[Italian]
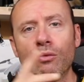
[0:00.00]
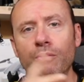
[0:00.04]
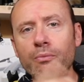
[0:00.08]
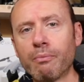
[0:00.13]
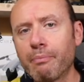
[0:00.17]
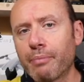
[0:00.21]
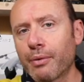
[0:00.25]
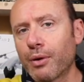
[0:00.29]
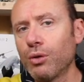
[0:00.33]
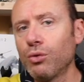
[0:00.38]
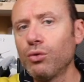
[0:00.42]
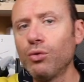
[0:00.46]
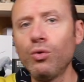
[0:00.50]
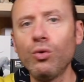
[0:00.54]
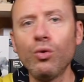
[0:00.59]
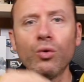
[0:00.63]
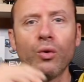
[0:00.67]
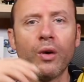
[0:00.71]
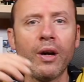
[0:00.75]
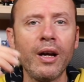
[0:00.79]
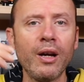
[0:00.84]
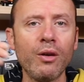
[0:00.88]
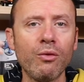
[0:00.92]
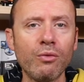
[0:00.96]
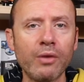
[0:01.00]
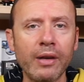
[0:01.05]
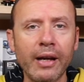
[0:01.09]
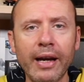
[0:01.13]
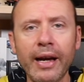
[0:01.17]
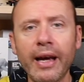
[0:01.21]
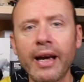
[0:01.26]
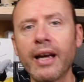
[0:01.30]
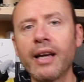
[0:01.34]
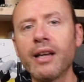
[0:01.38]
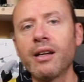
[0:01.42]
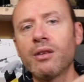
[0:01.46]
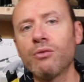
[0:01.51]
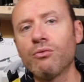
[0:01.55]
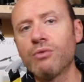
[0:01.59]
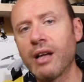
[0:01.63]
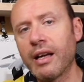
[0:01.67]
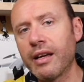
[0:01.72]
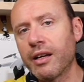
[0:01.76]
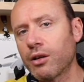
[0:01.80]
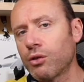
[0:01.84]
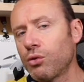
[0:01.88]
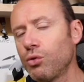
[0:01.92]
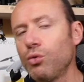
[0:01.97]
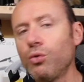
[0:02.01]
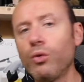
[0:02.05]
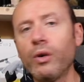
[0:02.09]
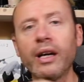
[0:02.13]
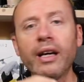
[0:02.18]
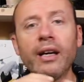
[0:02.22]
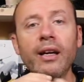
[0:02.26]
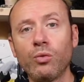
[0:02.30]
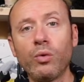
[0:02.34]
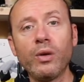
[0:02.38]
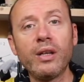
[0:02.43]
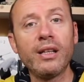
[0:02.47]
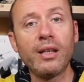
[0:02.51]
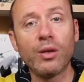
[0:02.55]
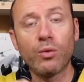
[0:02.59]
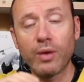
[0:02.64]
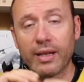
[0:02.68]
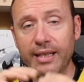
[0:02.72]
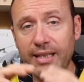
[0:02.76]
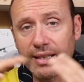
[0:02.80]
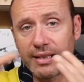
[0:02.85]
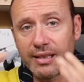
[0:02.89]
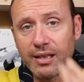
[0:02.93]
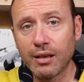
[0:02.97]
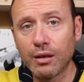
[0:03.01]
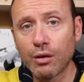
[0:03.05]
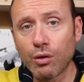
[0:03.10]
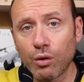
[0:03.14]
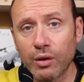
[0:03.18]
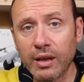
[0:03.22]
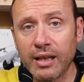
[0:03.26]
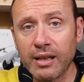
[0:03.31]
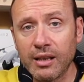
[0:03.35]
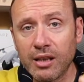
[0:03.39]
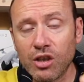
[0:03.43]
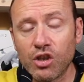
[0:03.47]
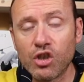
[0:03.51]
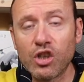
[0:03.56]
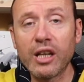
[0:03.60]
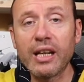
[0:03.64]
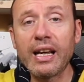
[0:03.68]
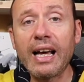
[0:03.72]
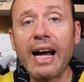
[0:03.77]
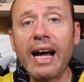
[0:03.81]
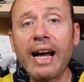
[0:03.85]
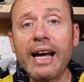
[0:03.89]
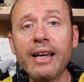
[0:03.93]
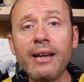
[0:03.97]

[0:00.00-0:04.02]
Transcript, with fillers: un Pro 2, un Air, un Air 2, quindi qualsiasi drone DJI,